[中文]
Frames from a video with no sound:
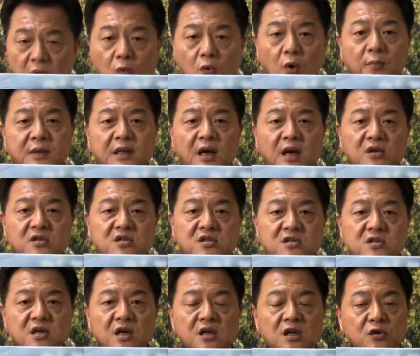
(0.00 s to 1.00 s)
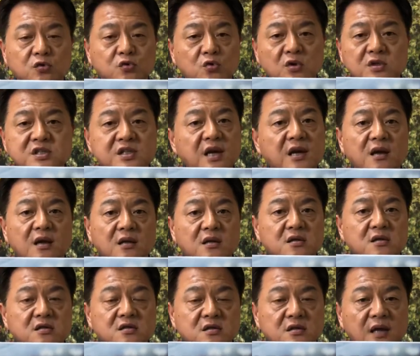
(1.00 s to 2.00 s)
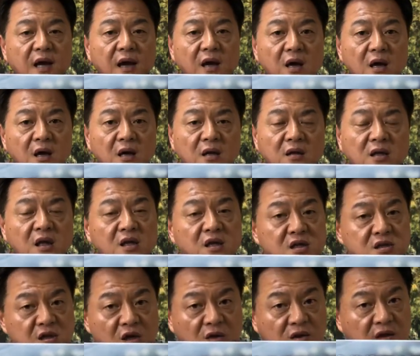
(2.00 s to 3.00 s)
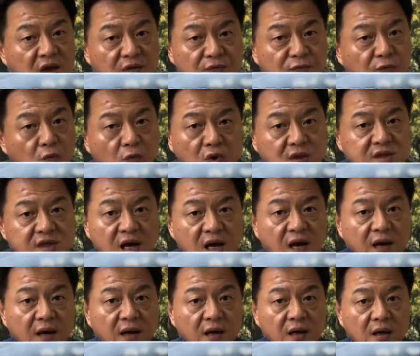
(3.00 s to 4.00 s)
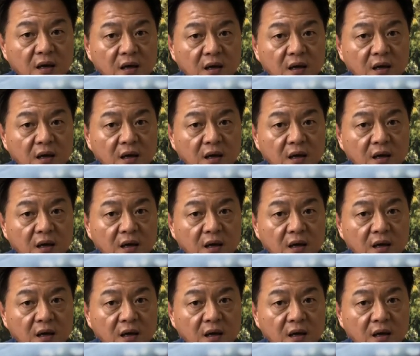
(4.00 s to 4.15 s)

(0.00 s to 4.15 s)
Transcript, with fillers: 国民党执政，你说戒严的时代，那你是要颠覆国家哎。